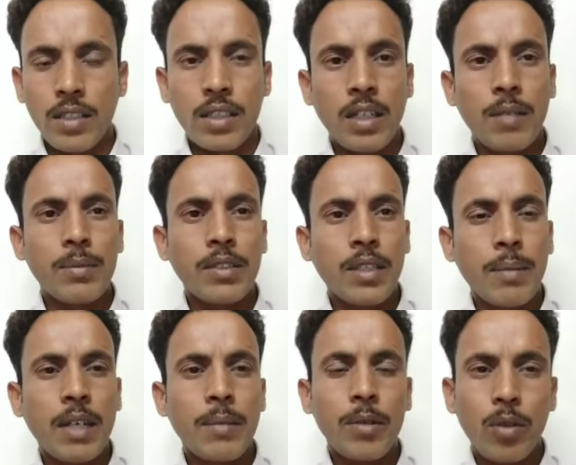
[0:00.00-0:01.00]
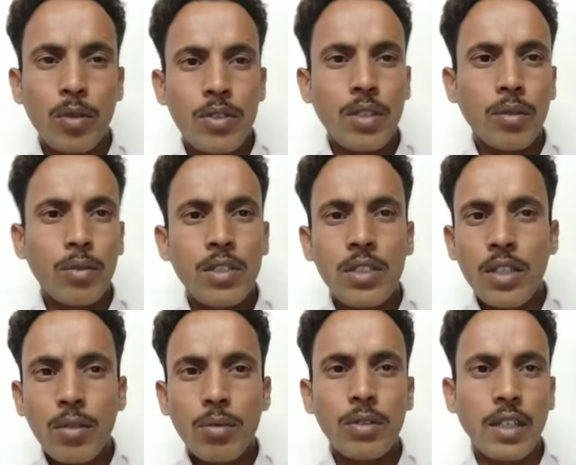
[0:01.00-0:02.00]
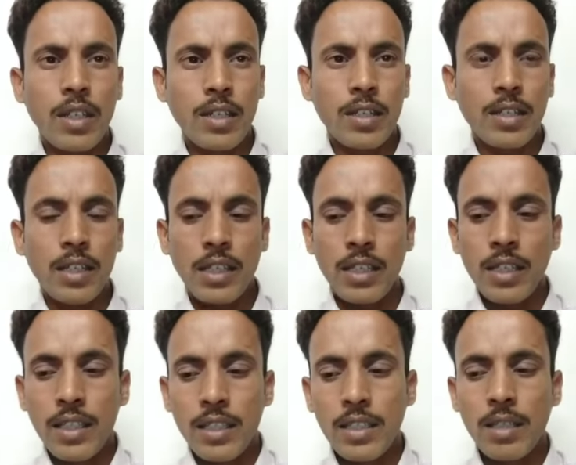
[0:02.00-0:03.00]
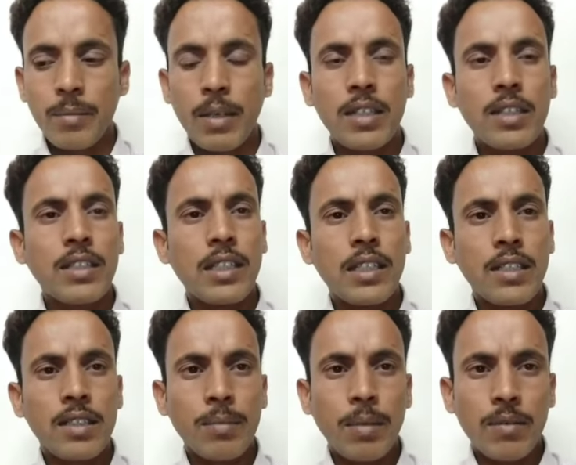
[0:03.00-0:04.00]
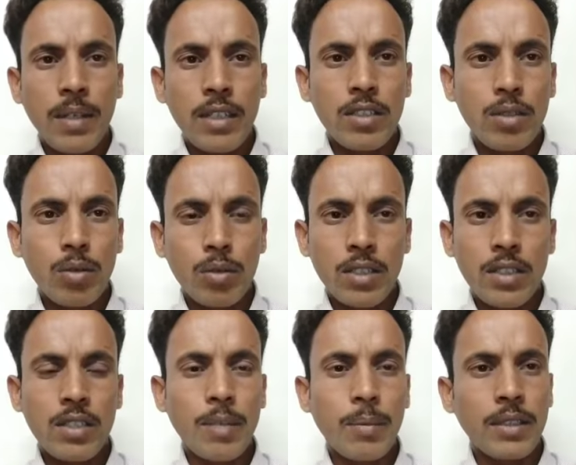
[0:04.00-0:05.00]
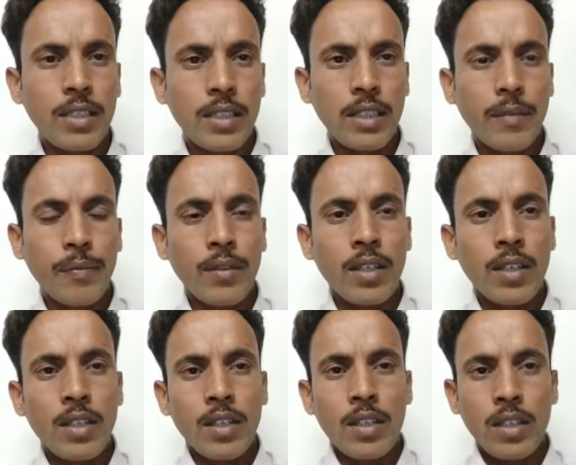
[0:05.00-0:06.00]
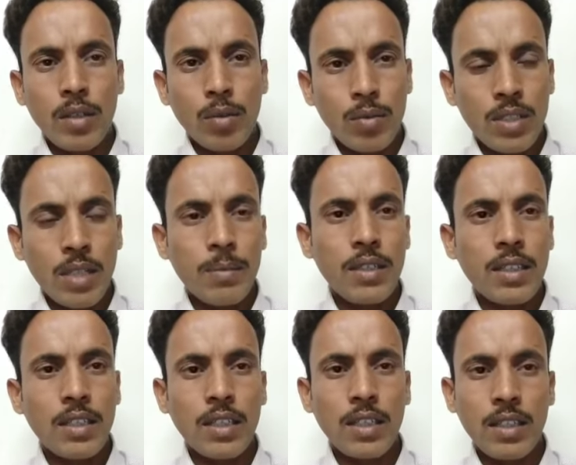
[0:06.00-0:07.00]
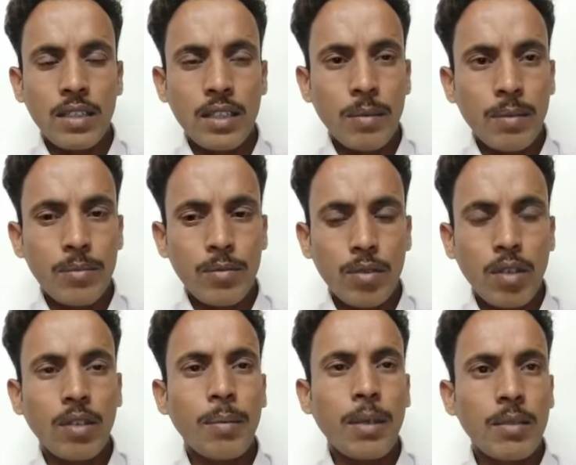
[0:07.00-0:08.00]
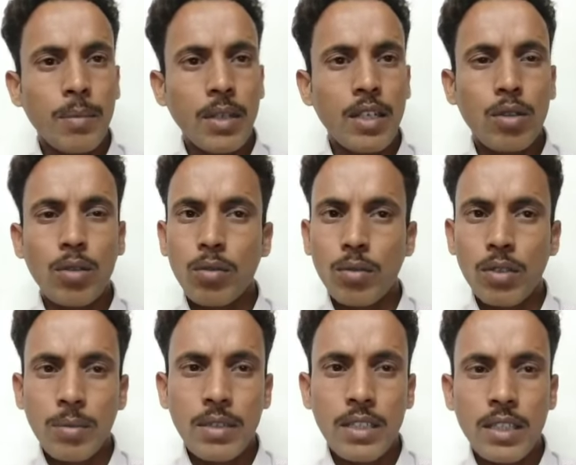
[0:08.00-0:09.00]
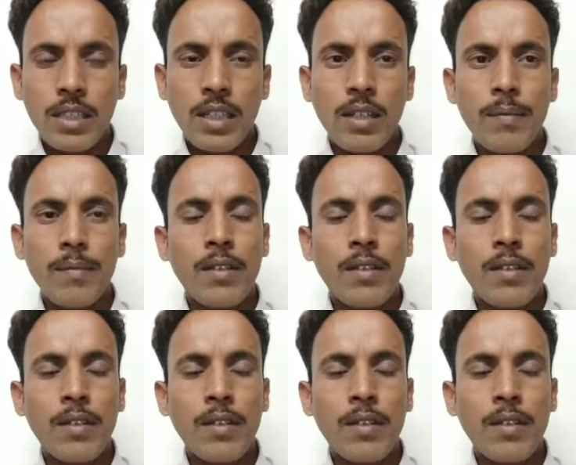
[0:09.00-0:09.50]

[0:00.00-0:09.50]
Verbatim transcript: कि हम इसके बारे में कुछ ना कुछ ज़रूर कर रहे हैं ये माननीय इंद्र सिंह परमार जी जो उच्च शिक्षा मंत्री हैं उनसे भी जब हम चुनाव के बाद मिले तो उन्होंने भी यही कहा